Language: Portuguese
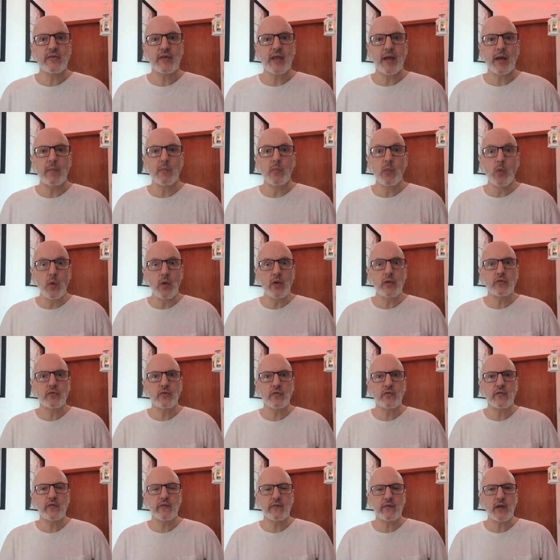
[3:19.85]
Né?
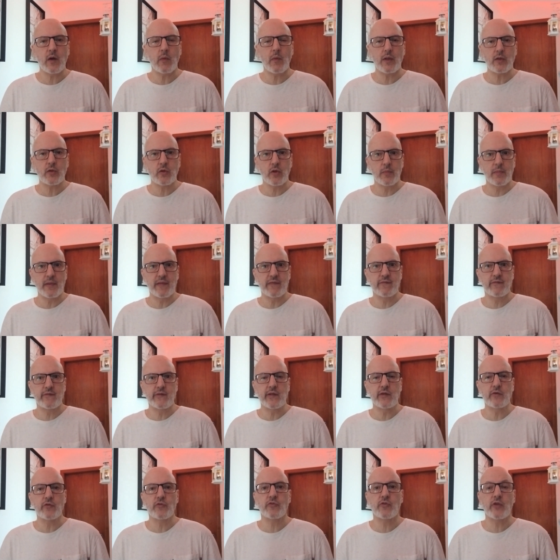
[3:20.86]
Muitos estão
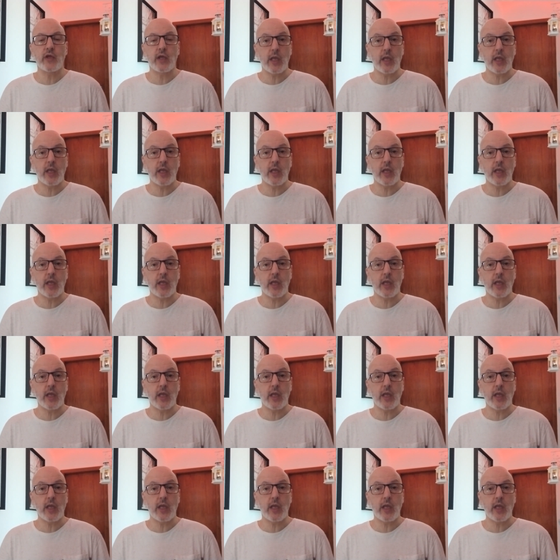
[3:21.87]
adormecidos